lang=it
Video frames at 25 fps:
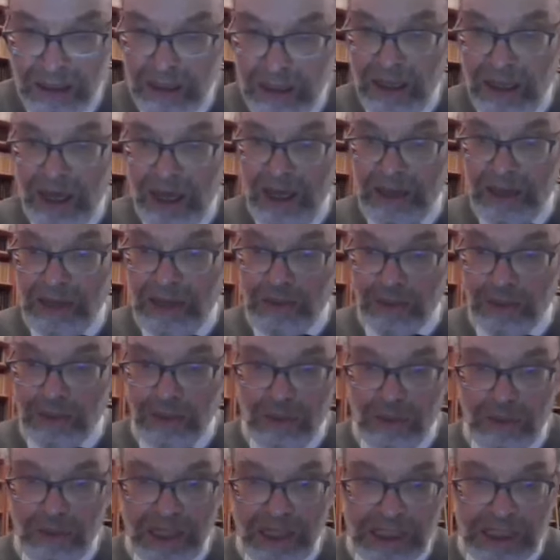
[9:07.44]
e
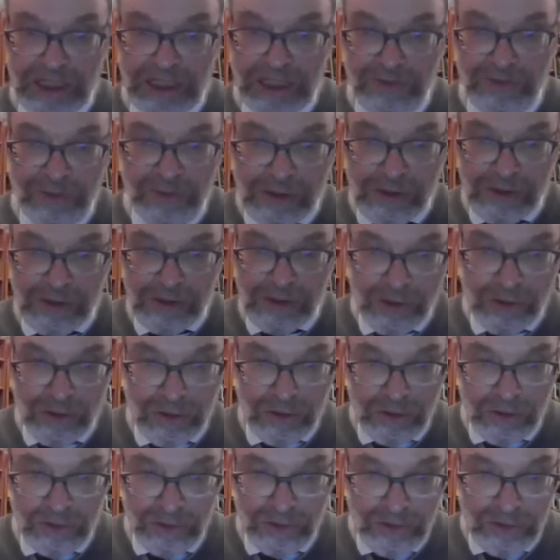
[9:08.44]
dunque sforzo
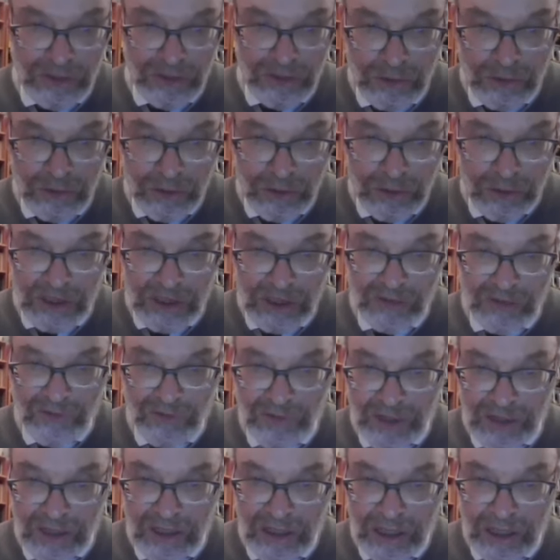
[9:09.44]
continuo, sfida